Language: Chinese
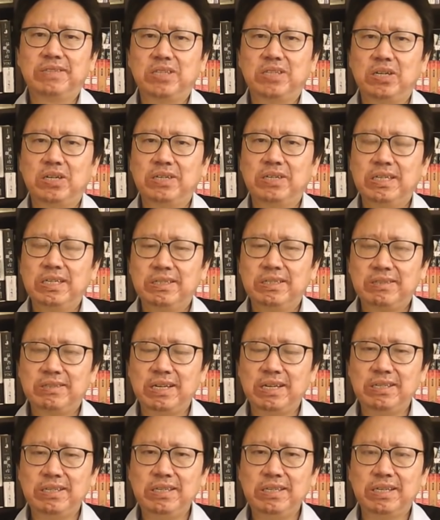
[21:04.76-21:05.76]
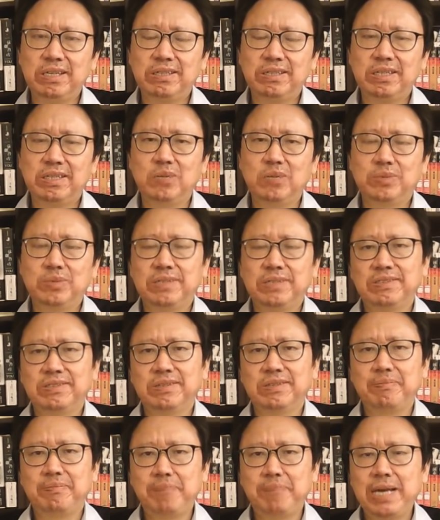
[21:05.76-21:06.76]
叫成也特务政
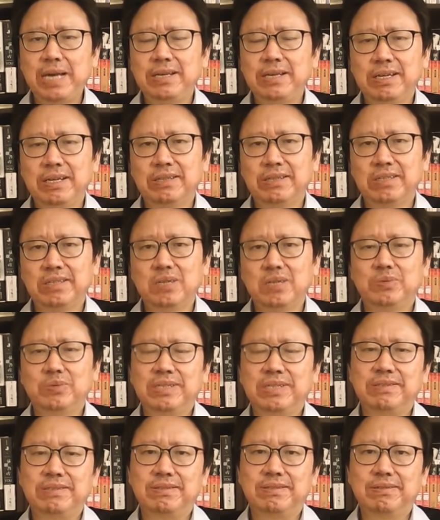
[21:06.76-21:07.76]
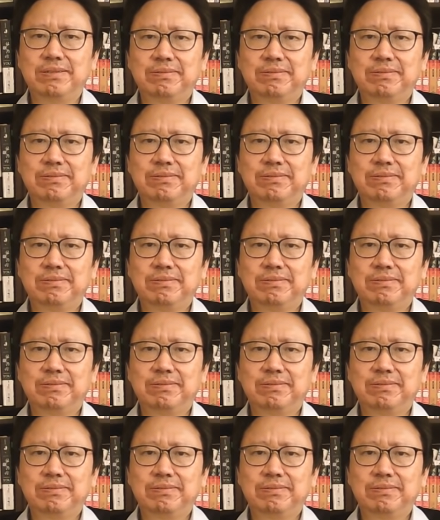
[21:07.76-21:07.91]
治，败也特务政治。